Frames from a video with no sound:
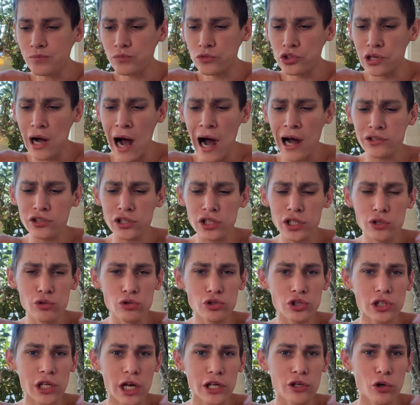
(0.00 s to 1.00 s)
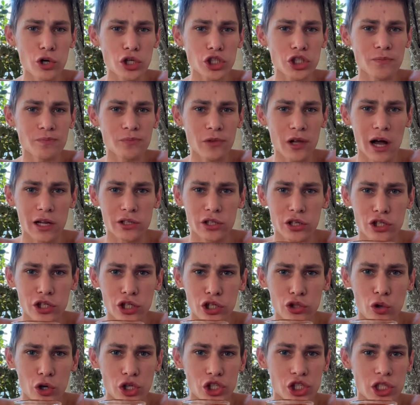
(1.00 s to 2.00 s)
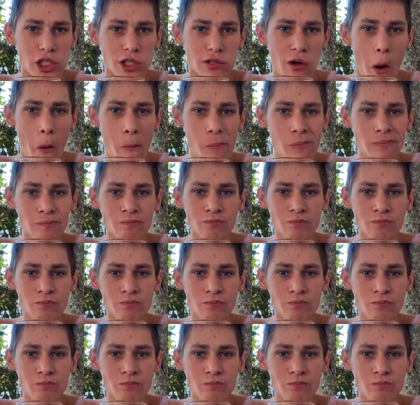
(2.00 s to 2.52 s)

Как ты не устаешь от одиночества?